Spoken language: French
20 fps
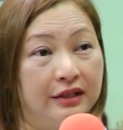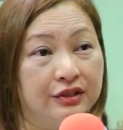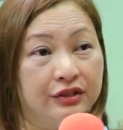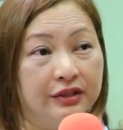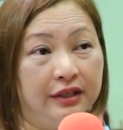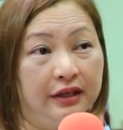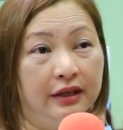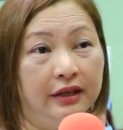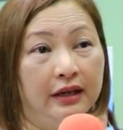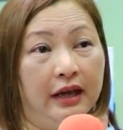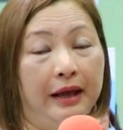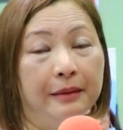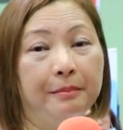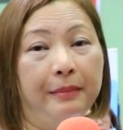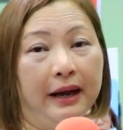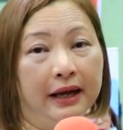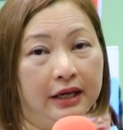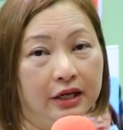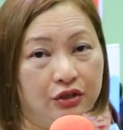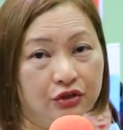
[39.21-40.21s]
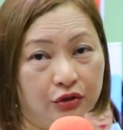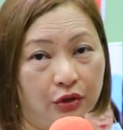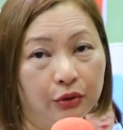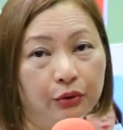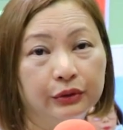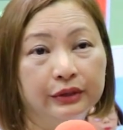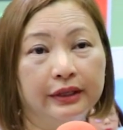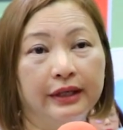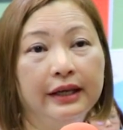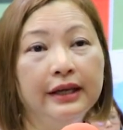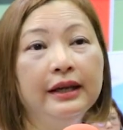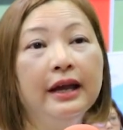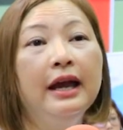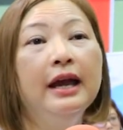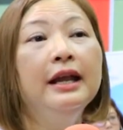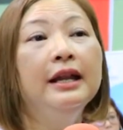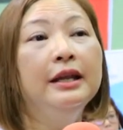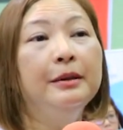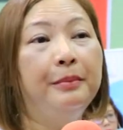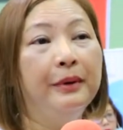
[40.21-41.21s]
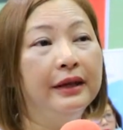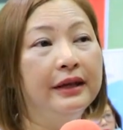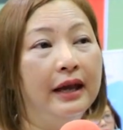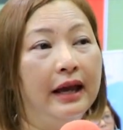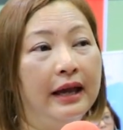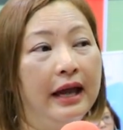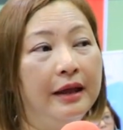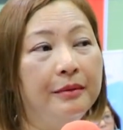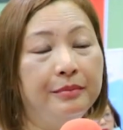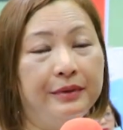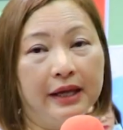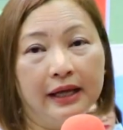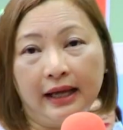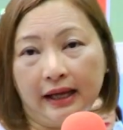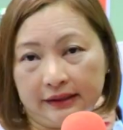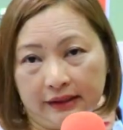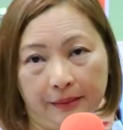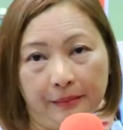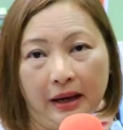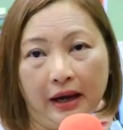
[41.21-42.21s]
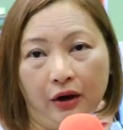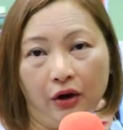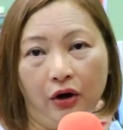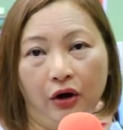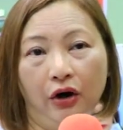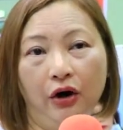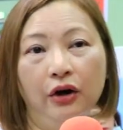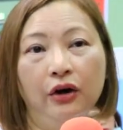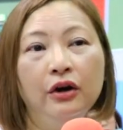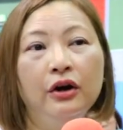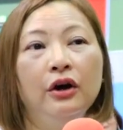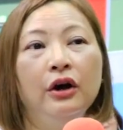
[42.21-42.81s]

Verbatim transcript: acheter un package sur Rodrigue, il peut gagner un billet catamaran